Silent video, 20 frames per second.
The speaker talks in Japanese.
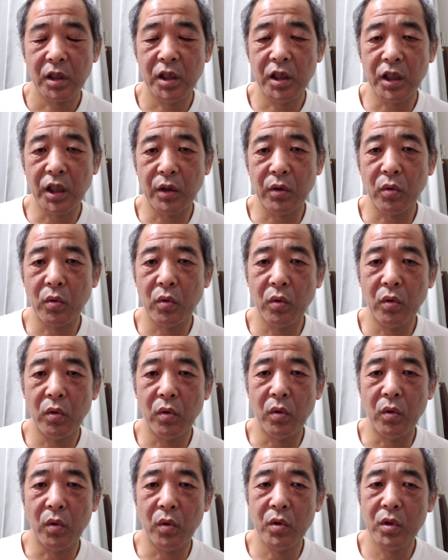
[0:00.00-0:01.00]
聞いたとこ
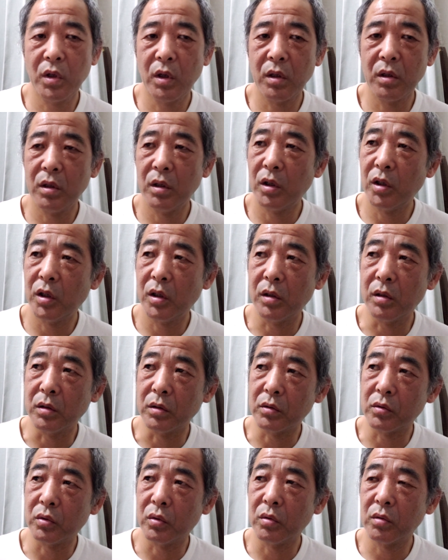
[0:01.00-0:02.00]
ろ、いやいや、
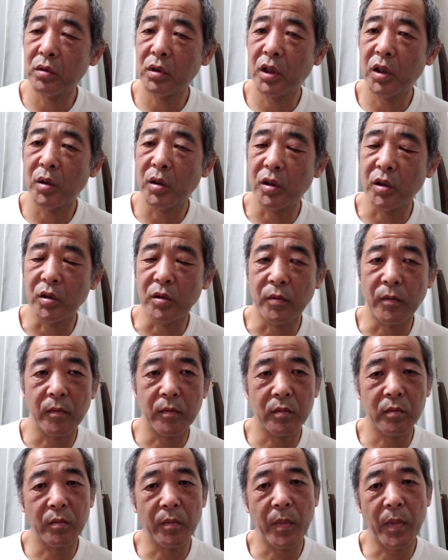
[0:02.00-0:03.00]
そんな、
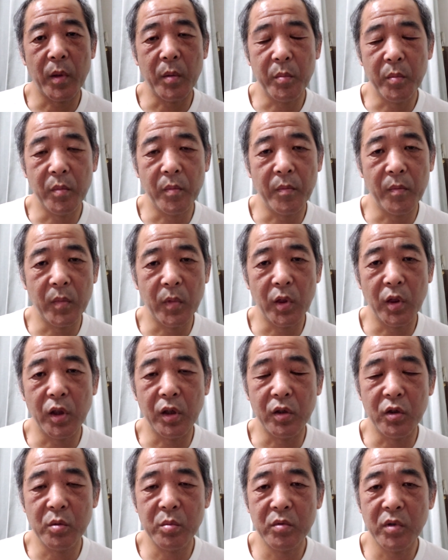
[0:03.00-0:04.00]

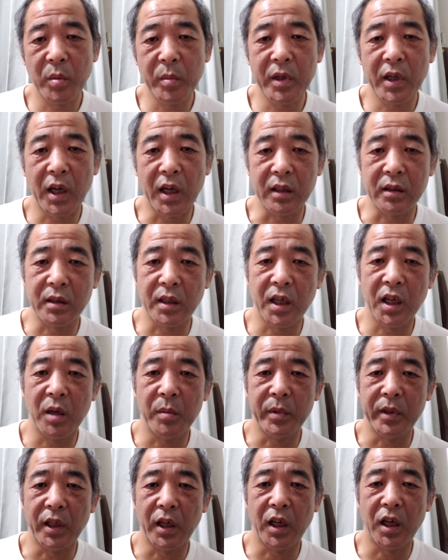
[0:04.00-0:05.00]
自分は見なかったな、
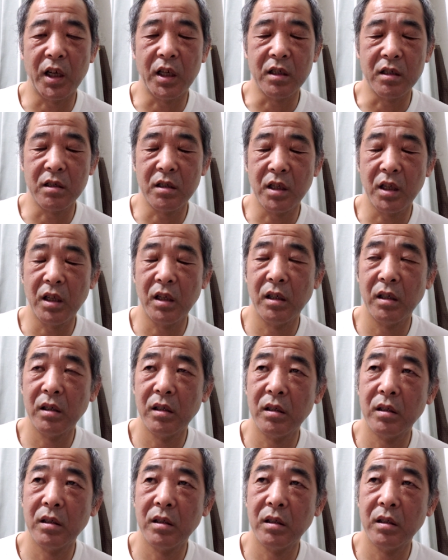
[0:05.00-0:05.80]
みたいな感じで。